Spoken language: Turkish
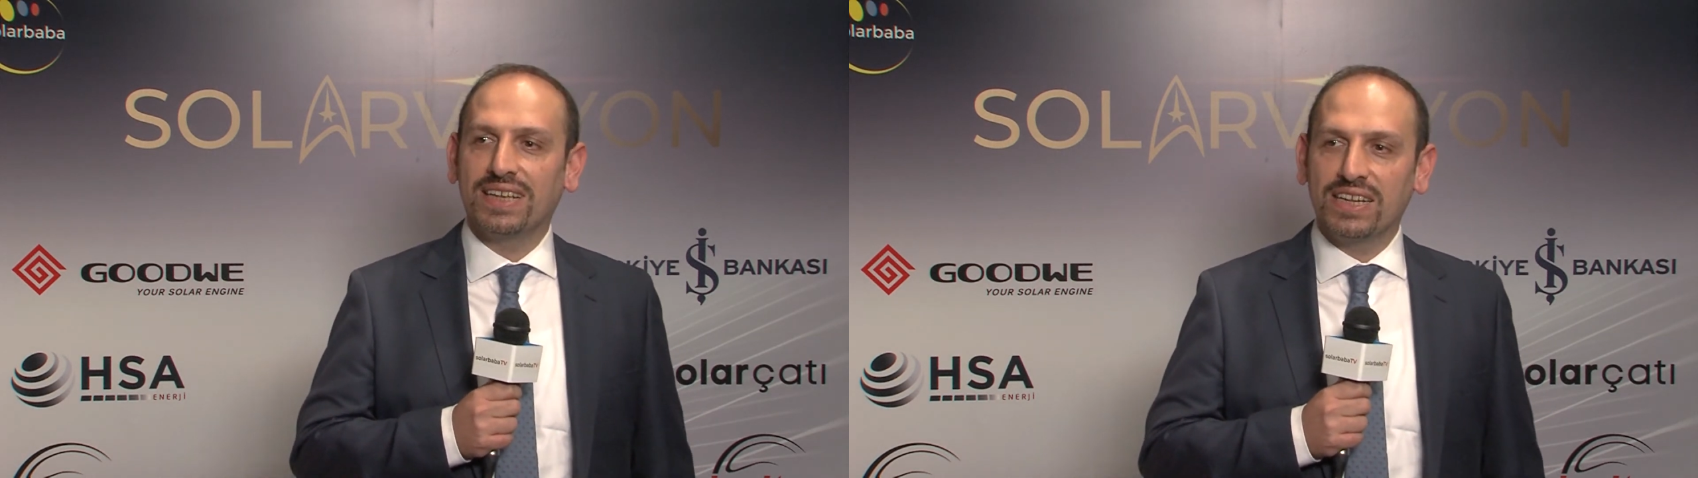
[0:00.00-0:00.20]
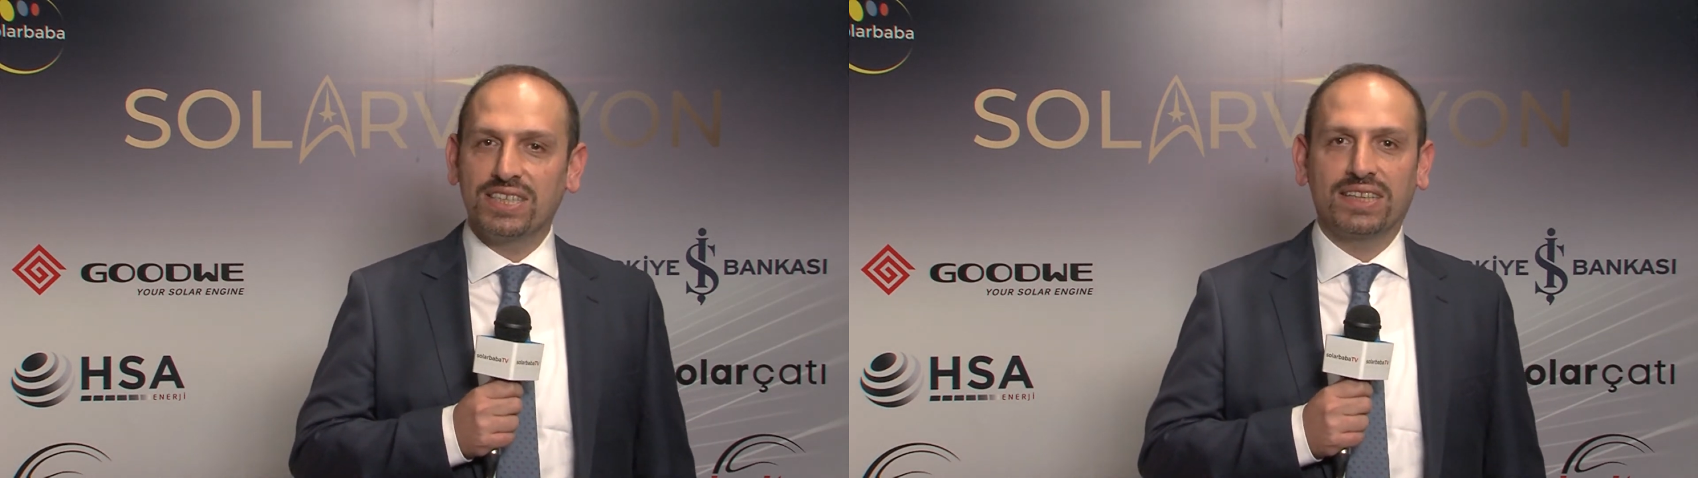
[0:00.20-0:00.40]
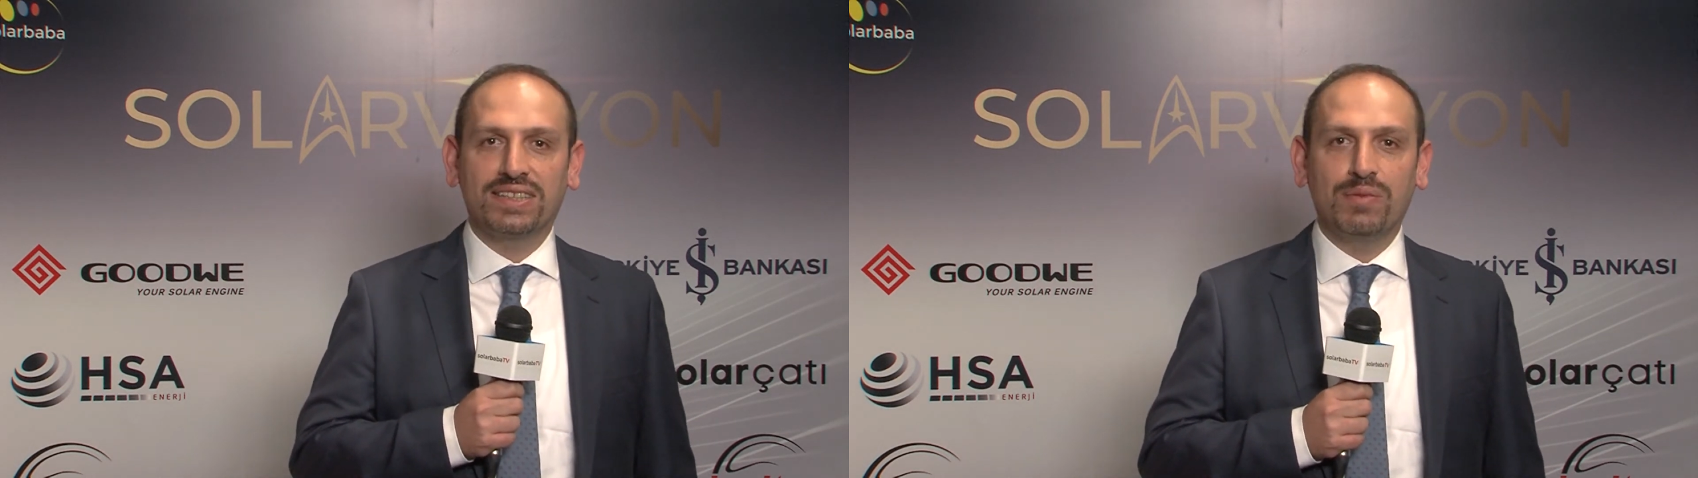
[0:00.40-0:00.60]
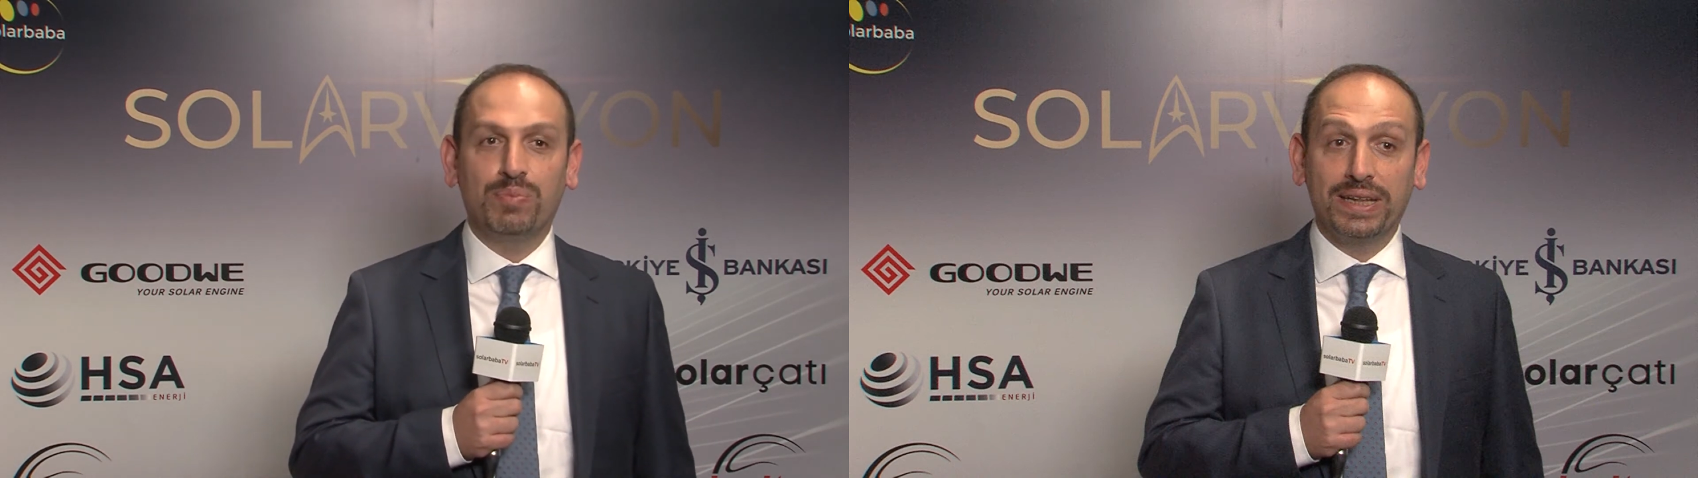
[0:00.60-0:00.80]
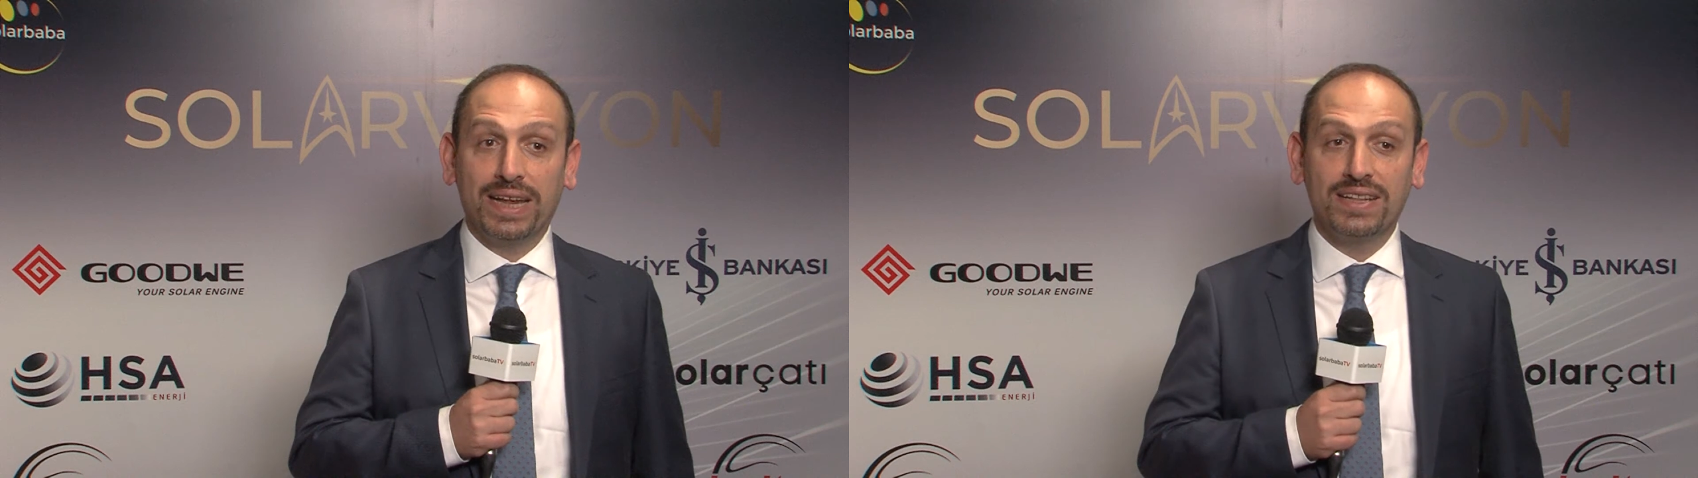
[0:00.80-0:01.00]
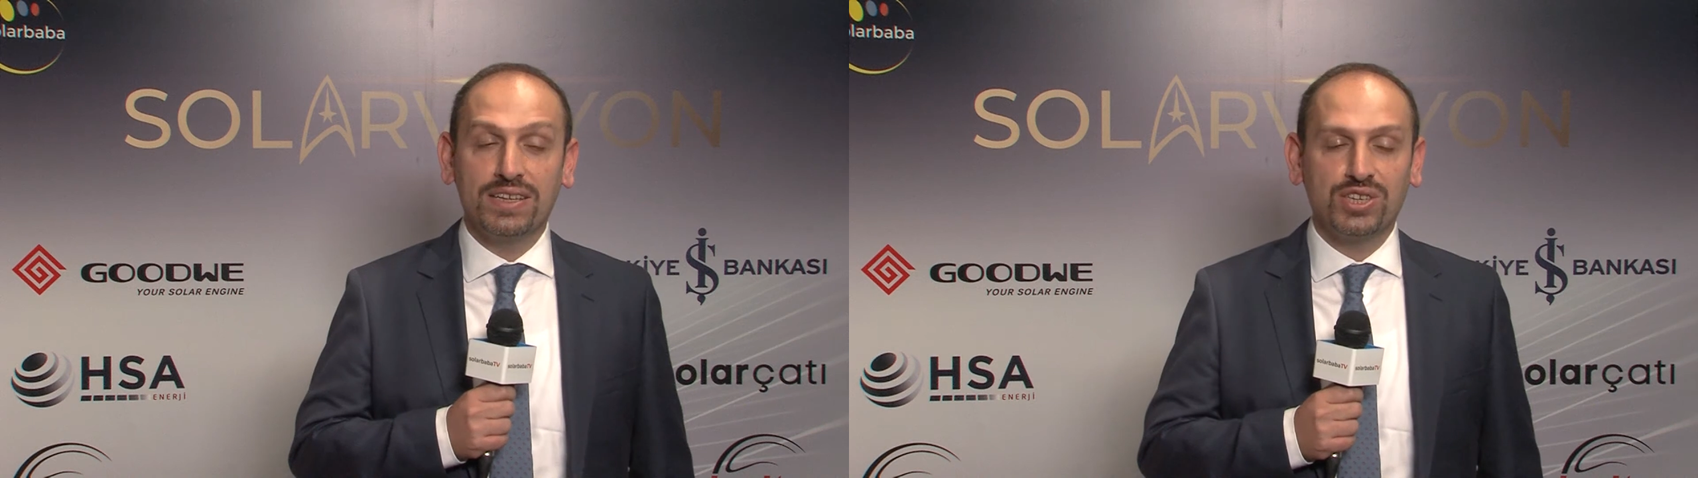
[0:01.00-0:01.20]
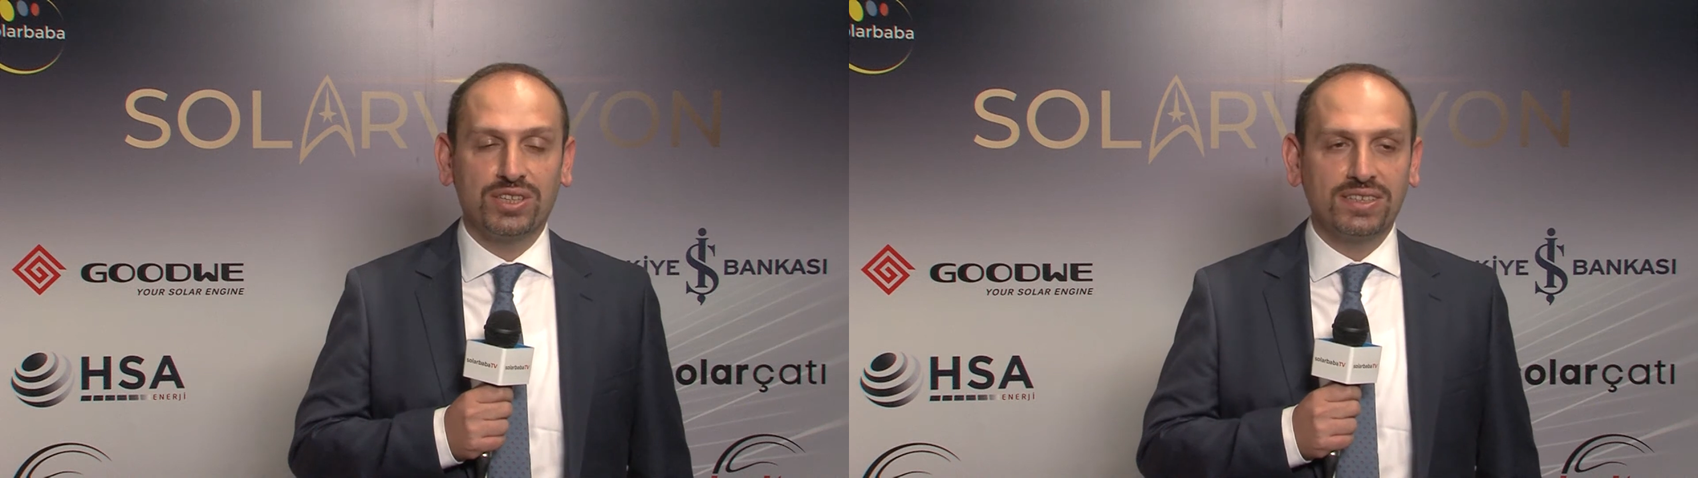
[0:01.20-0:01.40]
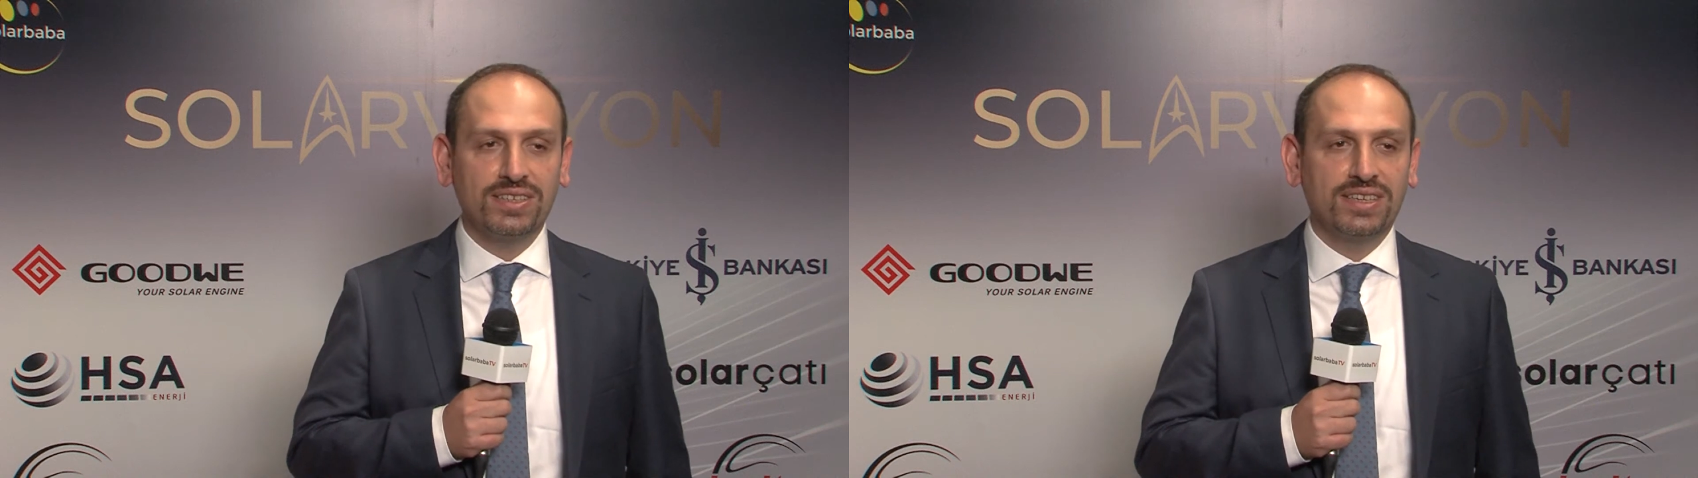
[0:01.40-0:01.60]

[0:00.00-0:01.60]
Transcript: gerçekten panel yaşadık.